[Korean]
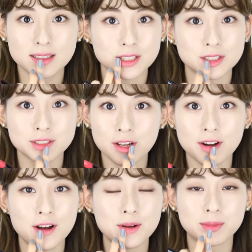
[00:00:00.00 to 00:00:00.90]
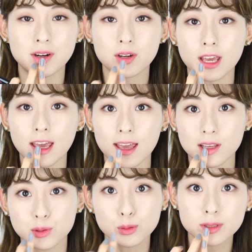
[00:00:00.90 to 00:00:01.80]
저처럼 이렇게
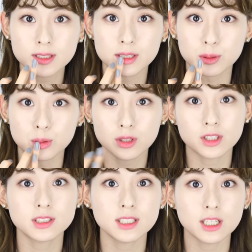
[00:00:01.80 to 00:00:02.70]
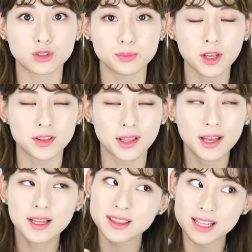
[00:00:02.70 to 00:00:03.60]
손끝으로 터치해주면
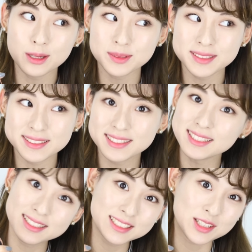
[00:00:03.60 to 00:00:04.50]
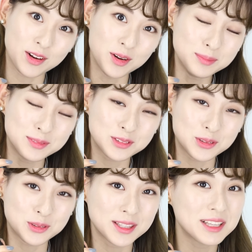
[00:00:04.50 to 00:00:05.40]
때로는 틴트처럼
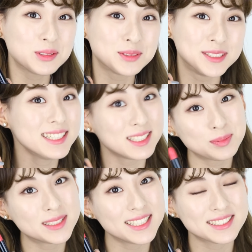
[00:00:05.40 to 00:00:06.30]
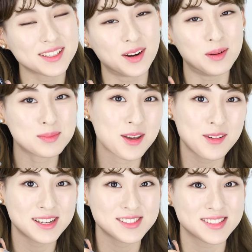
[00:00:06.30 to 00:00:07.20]
또 때로는 립스틱처럼
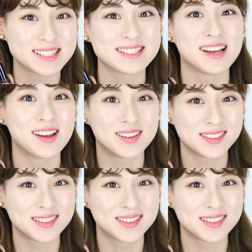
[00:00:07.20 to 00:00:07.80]
사용할 수 있어요.